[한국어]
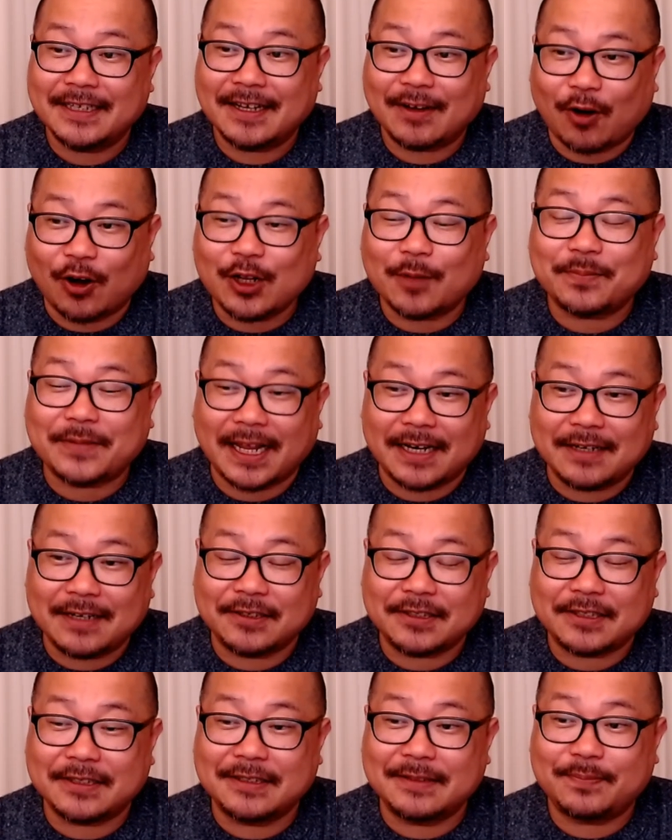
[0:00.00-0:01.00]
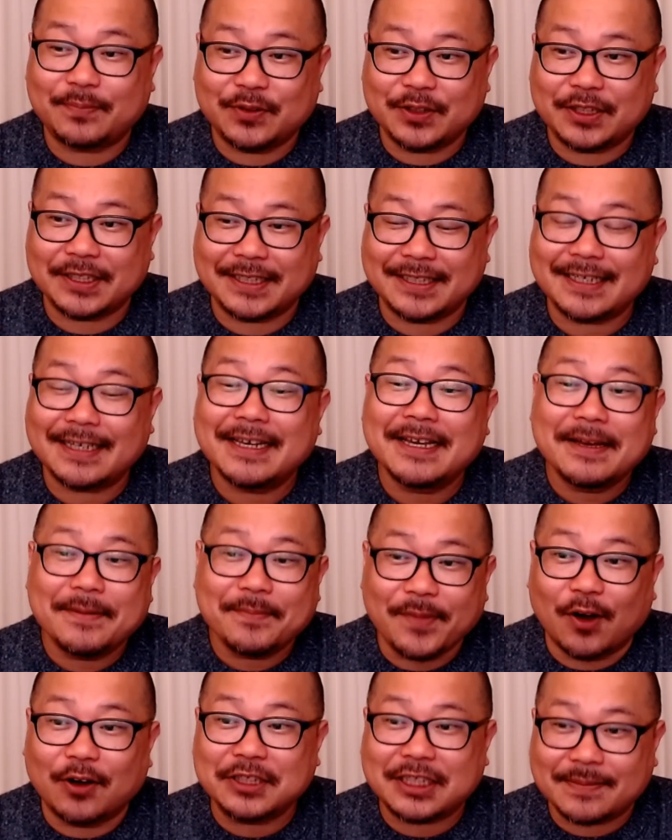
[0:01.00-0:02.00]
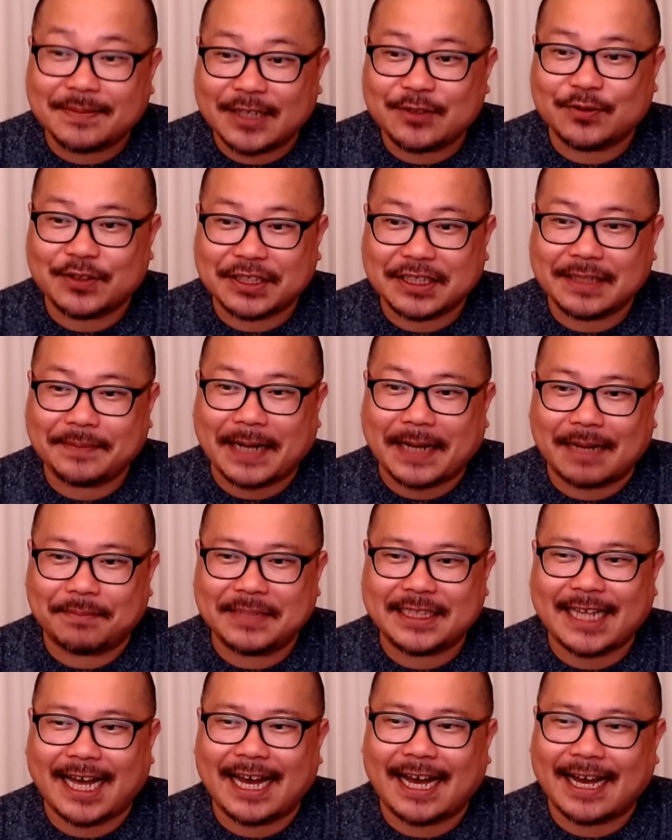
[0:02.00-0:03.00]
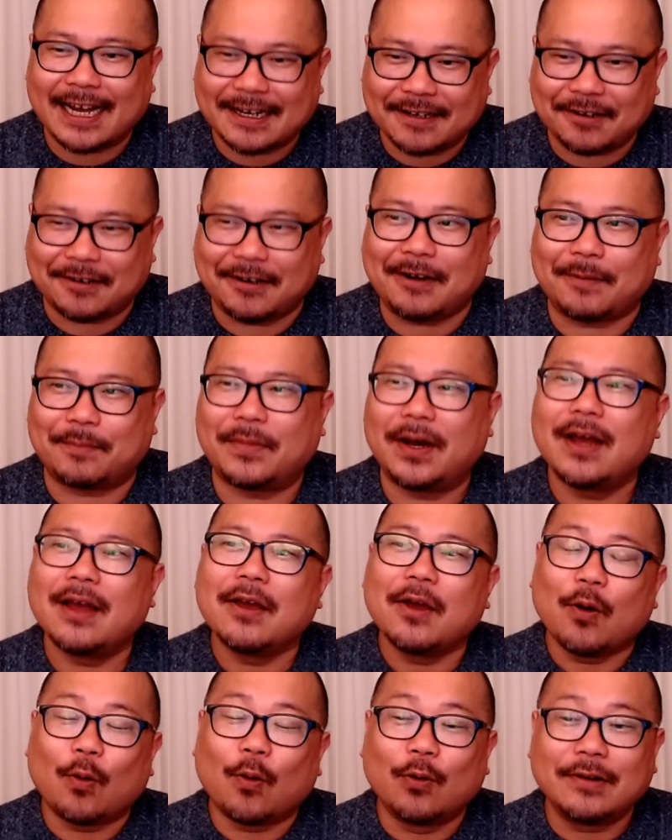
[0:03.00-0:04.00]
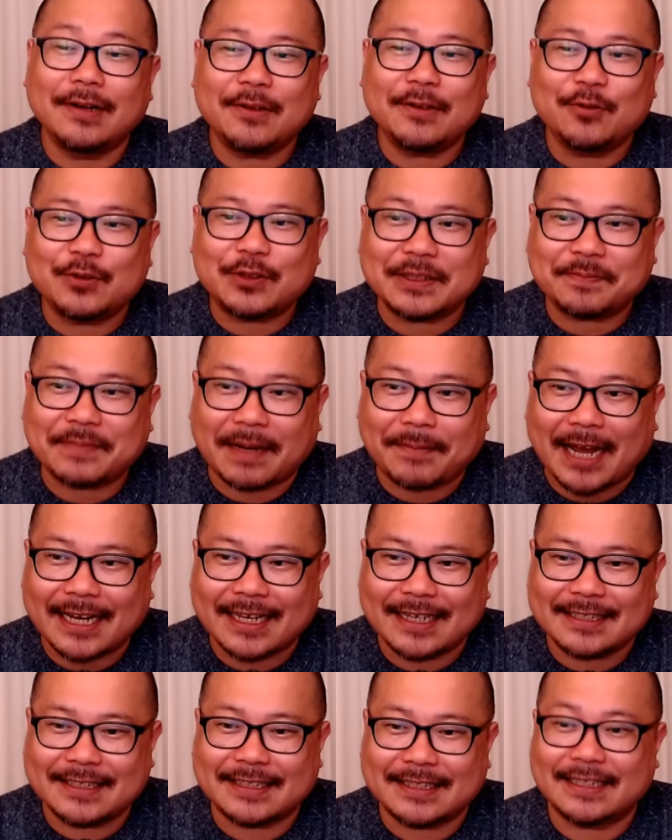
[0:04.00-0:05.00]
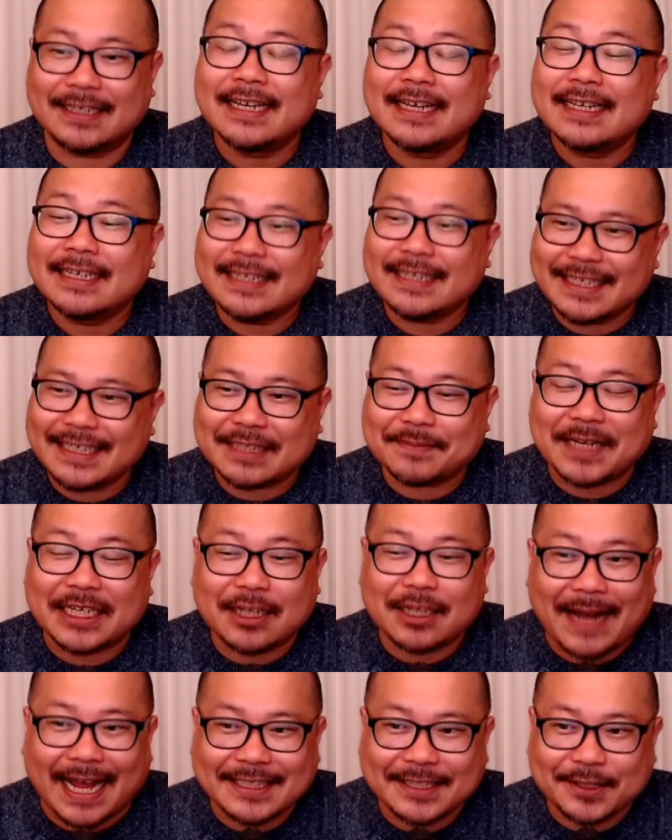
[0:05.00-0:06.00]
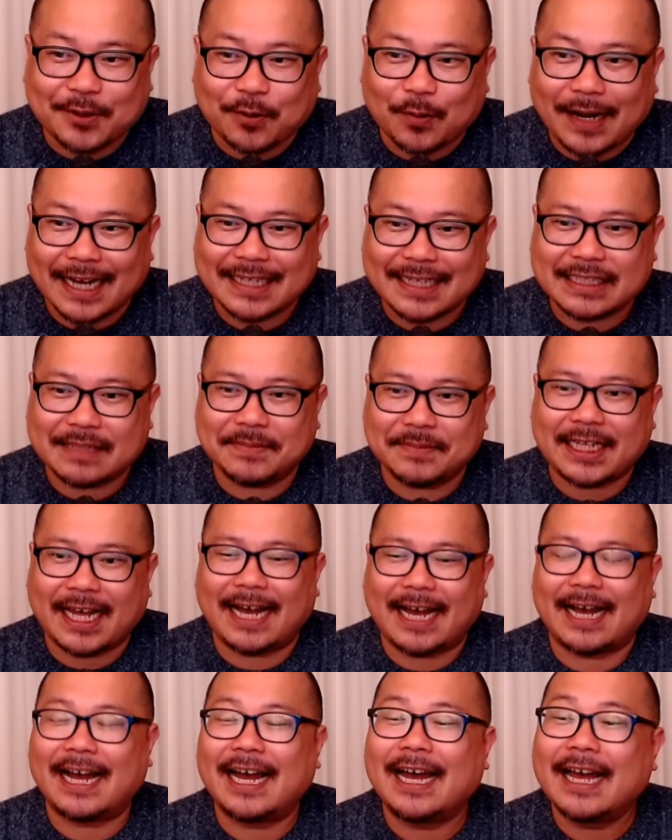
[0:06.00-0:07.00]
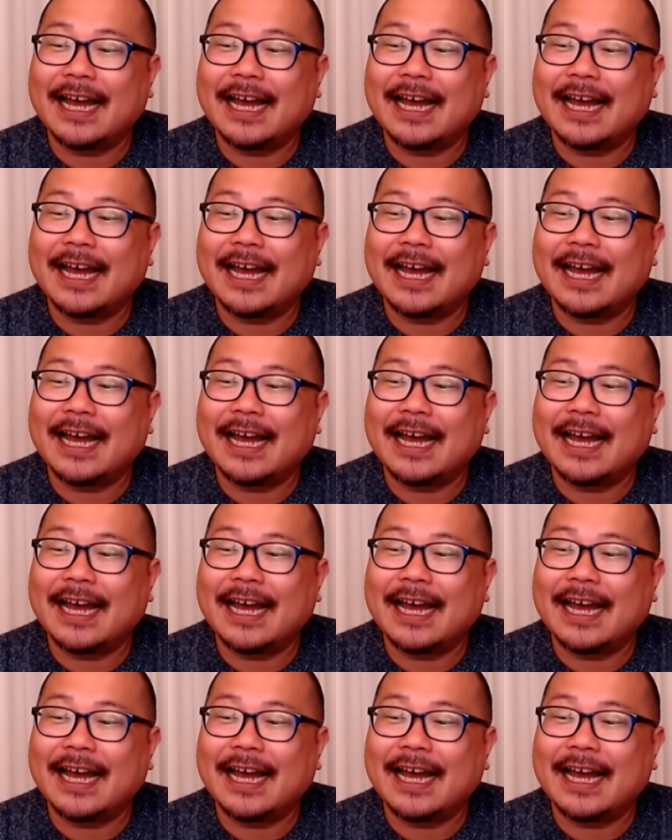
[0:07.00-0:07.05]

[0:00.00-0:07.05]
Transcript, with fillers: 어렵다는 것을 부디 명심해 주시기 바랍니다. 그럼 오늘 뉴스 빠박이는 이쯤에서 마치도록 하겠습니다.